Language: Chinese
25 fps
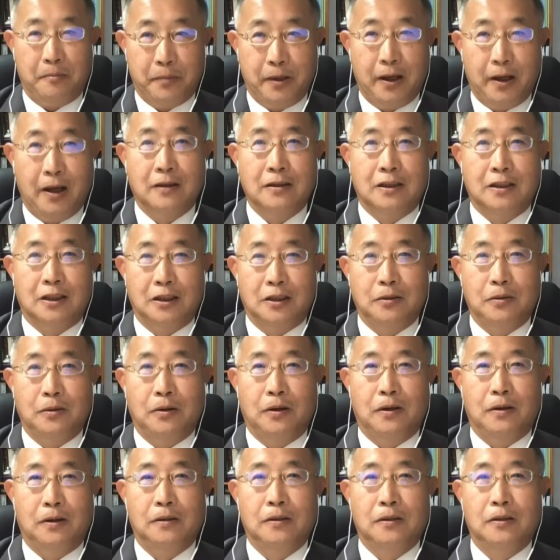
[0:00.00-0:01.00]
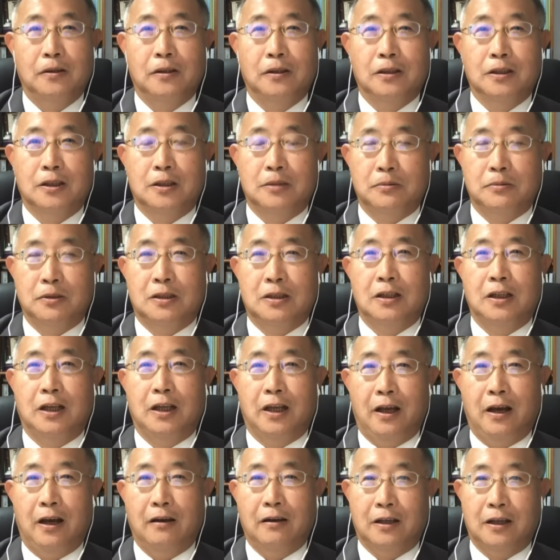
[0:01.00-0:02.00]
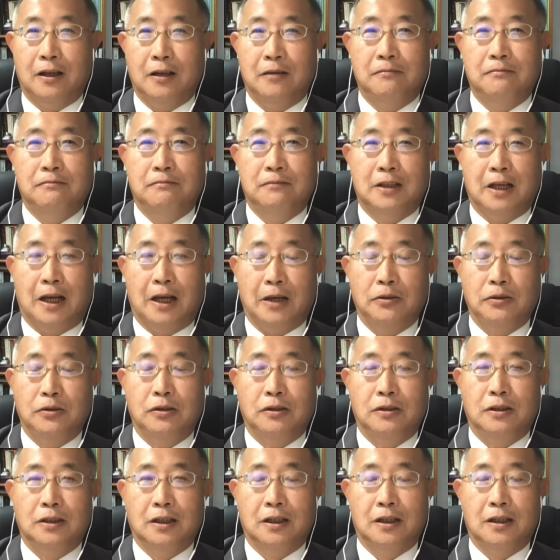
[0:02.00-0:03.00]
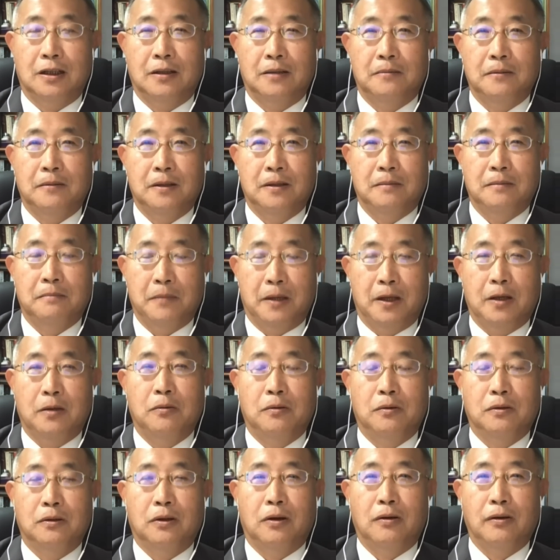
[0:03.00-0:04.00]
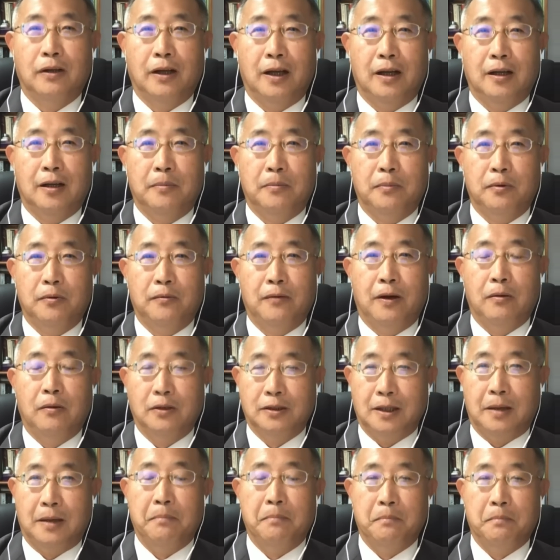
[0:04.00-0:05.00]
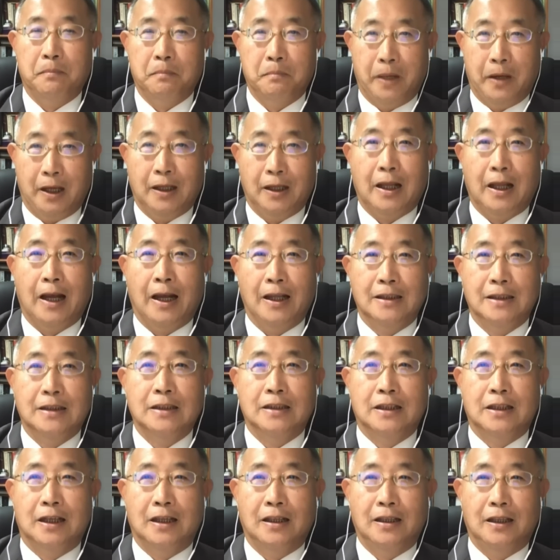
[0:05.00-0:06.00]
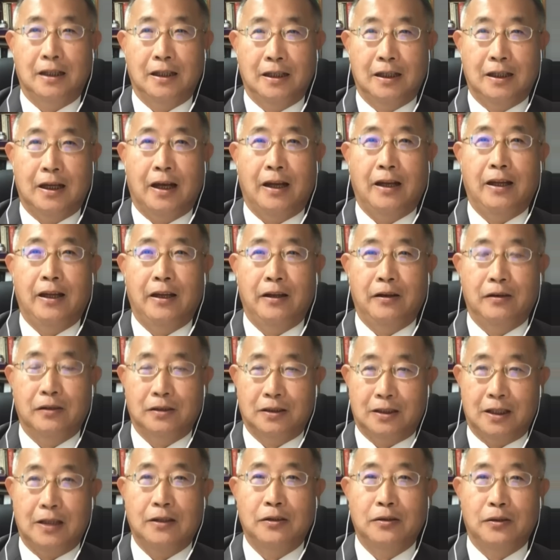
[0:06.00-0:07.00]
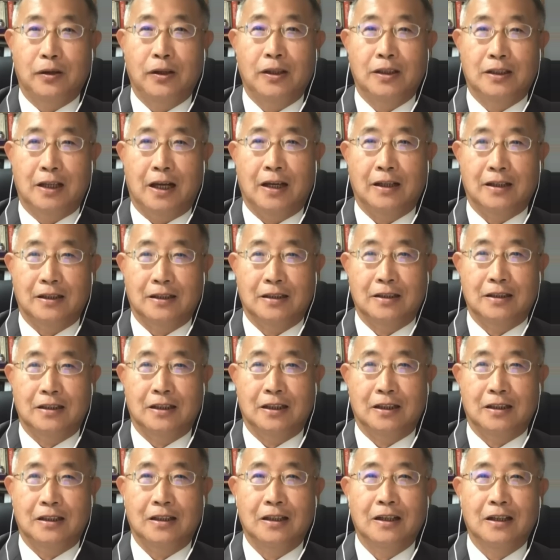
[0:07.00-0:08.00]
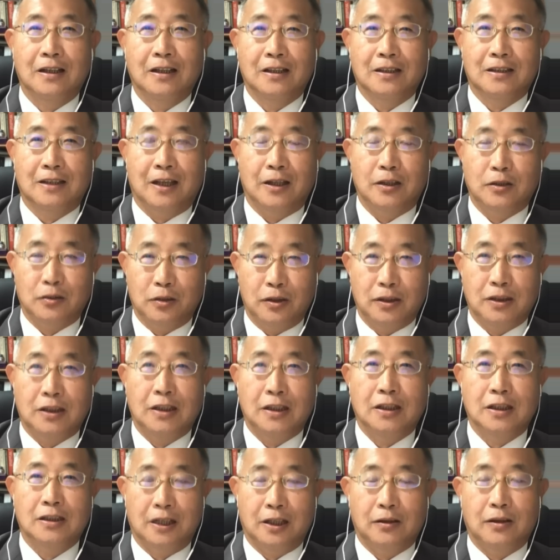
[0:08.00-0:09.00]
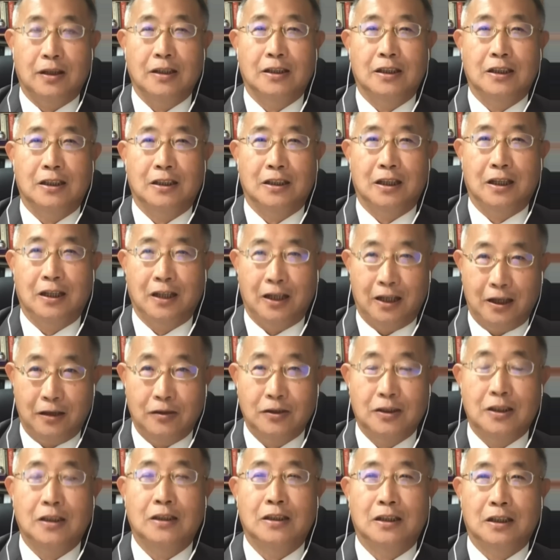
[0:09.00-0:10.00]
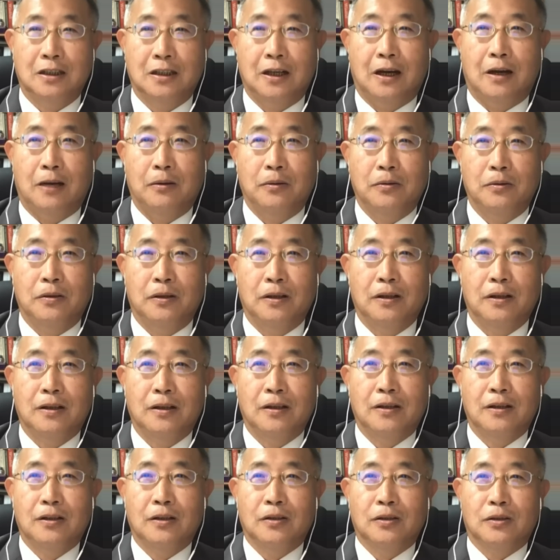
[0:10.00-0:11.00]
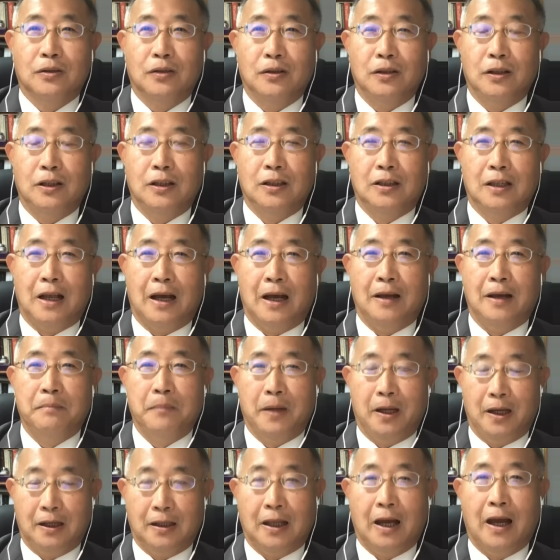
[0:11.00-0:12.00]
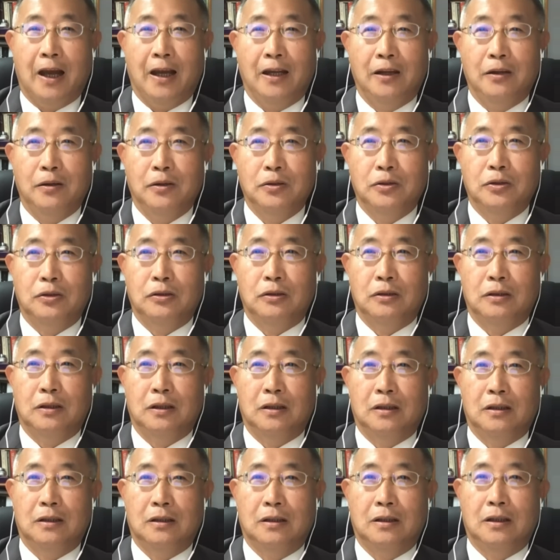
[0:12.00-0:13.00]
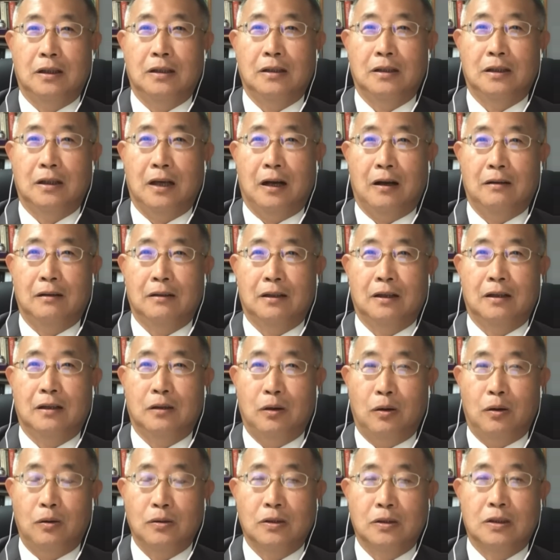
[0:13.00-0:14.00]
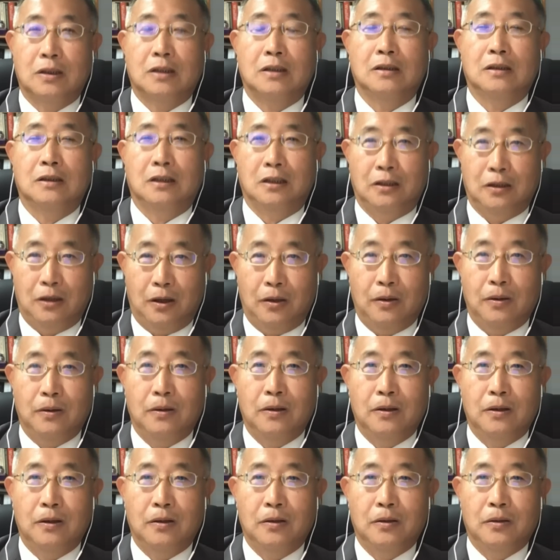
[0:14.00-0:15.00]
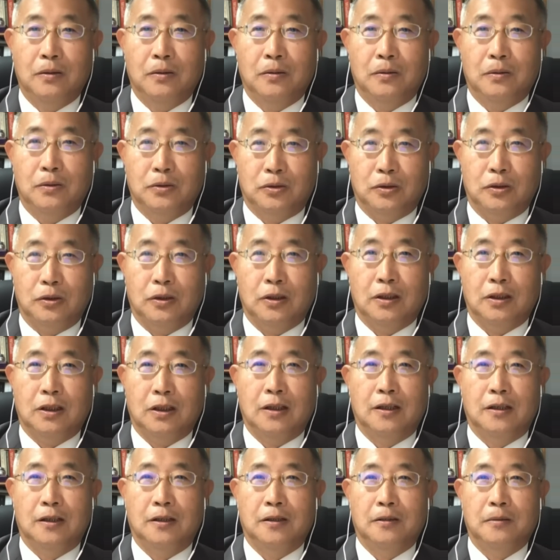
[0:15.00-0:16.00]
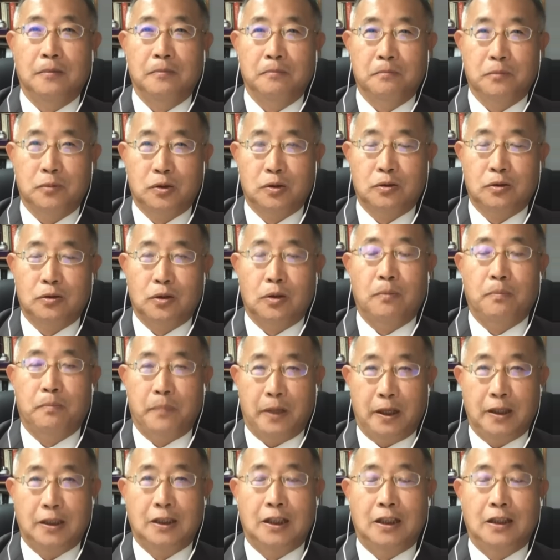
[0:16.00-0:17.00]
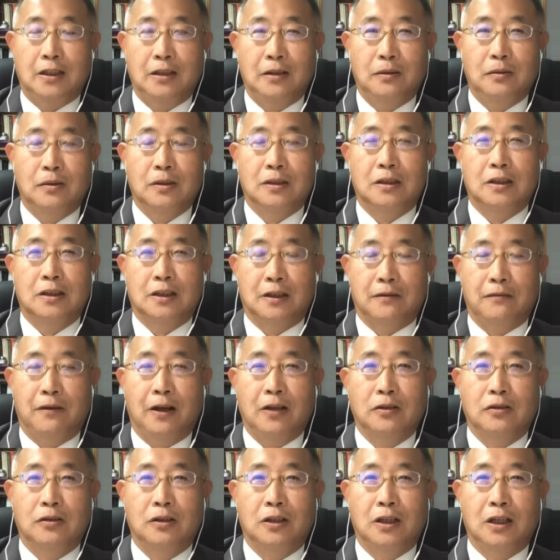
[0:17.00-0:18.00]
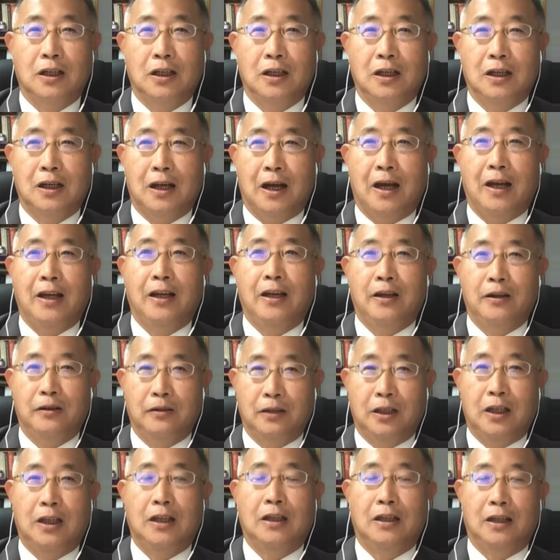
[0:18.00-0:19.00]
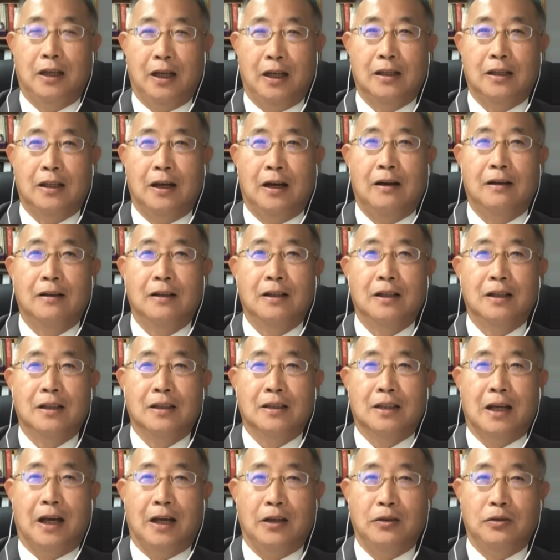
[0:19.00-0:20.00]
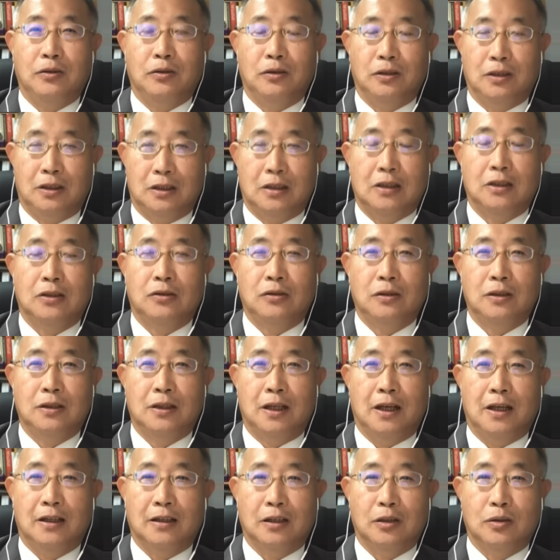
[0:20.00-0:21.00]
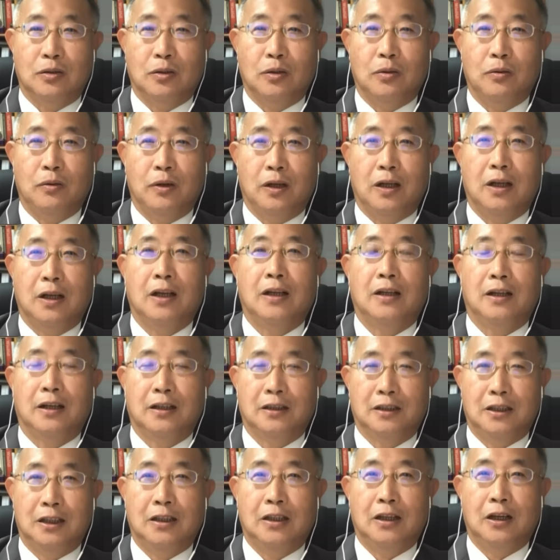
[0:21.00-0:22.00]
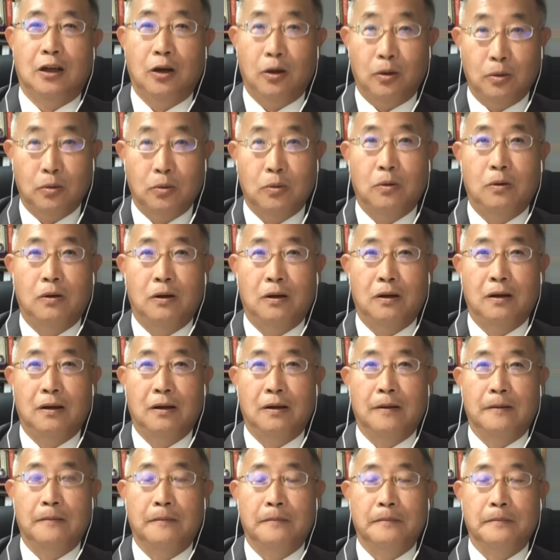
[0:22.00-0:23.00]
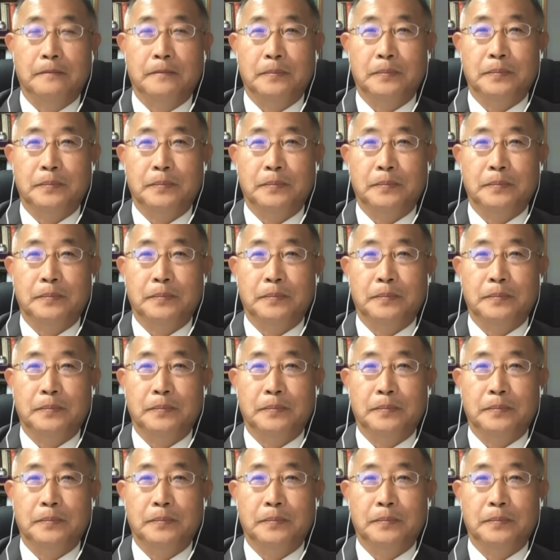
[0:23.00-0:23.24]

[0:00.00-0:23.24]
要击落，是不是也要跟采取这个美国同样的步法？我想美台之间应该也有针对这样的事情，在最近这段期间也有进行讨论。所以当美台有取得更高的共识以后，我觉得中北京或是解放军应该也有体验到采取持续这样的作为可能性的后果。嗯。